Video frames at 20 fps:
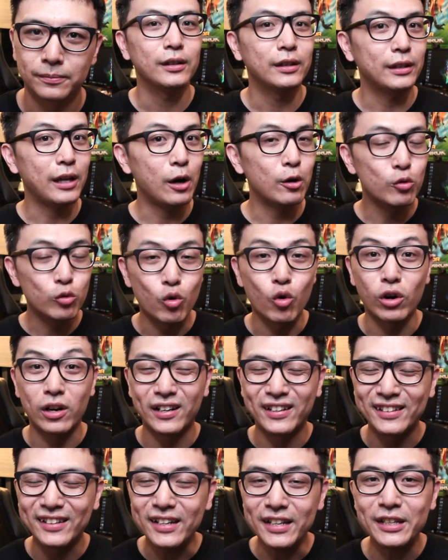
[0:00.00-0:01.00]
那当然，如果
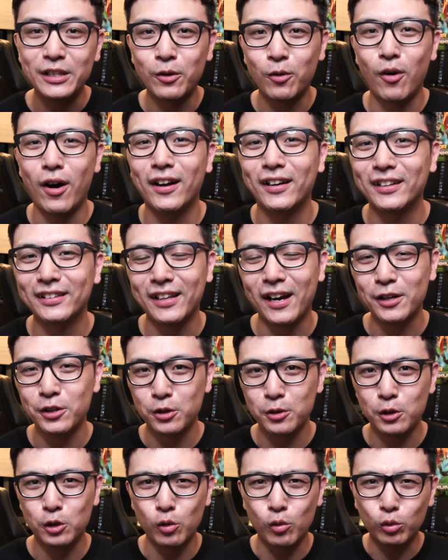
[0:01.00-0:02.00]
可以的话呢，当然
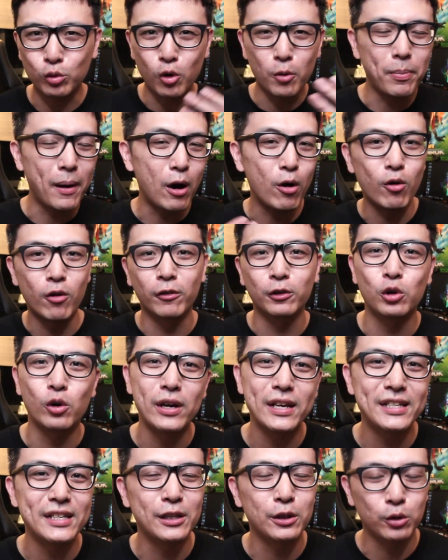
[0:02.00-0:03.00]
就是多多帮我
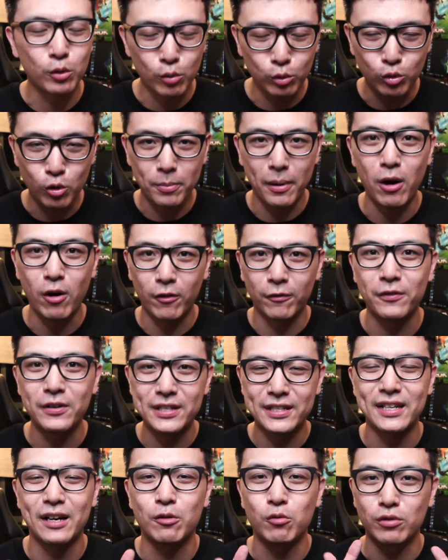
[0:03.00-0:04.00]
推荐，多多帮我
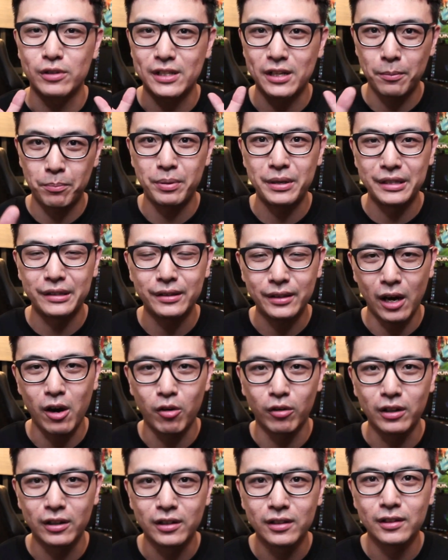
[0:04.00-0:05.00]
分享我这个频
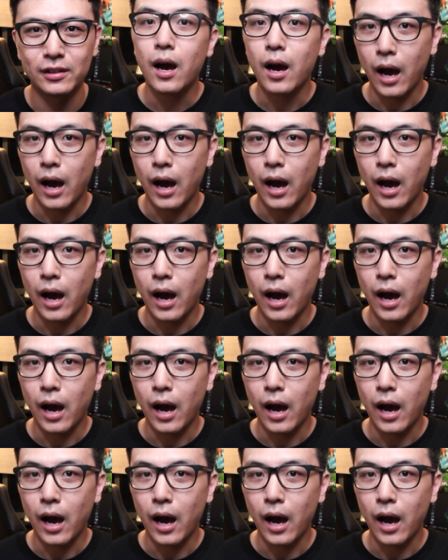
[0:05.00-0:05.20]
道了。